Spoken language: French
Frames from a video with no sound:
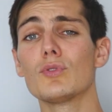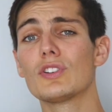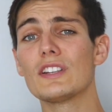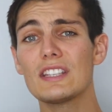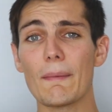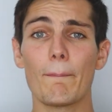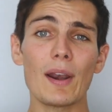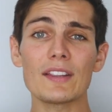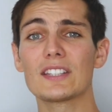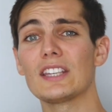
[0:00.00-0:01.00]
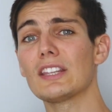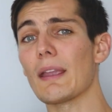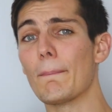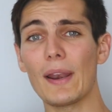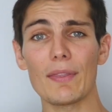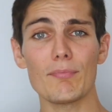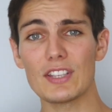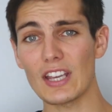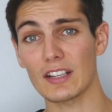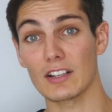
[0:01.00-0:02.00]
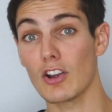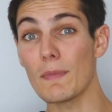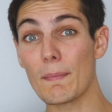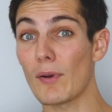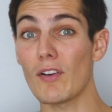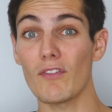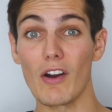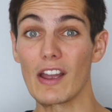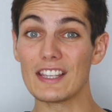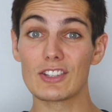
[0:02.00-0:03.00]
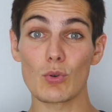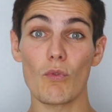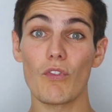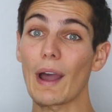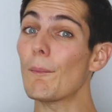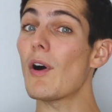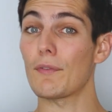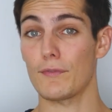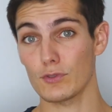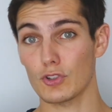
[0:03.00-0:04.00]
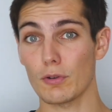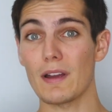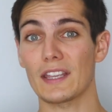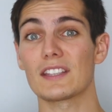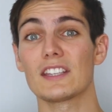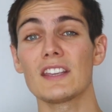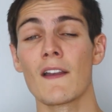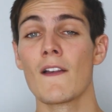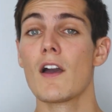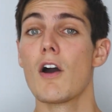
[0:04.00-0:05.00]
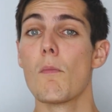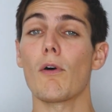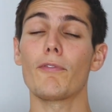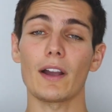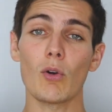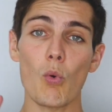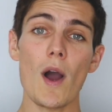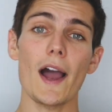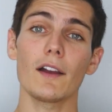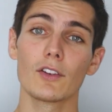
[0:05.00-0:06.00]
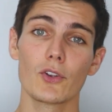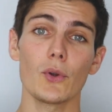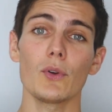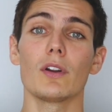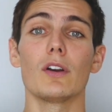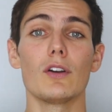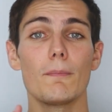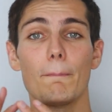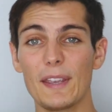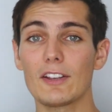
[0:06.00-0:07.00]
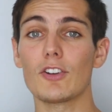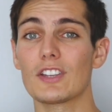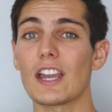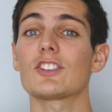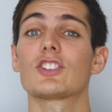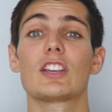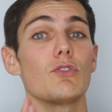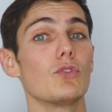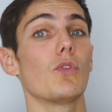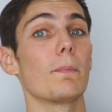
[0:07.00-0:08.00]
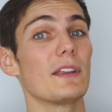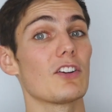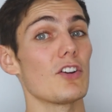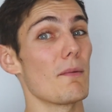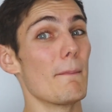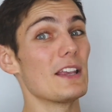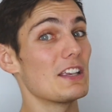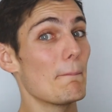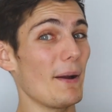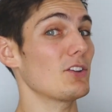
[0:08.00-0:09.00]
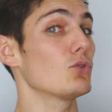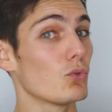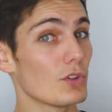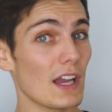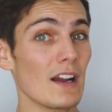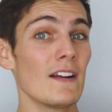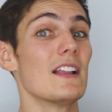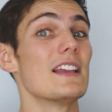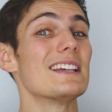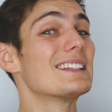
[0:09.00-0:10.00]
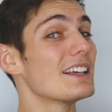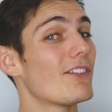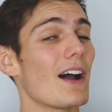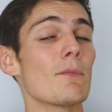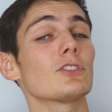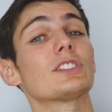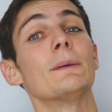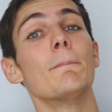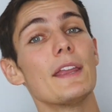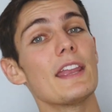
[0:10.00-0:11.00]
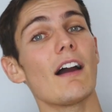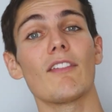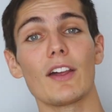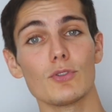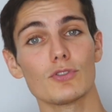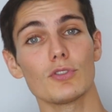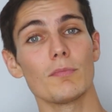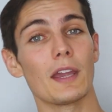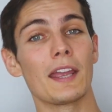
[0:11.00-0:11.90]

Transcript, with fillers: utiliser plein de sites et plein de médias comme ils peuvent. Ils sont vraiment à fond sur le marketing pour faire croire que Bitcoin Cash, c'est le nouveau Bitcoin, mais ce n'est pas du tout le cas. Et c'est vraiment ce qui m'énerve là-dessus. Mais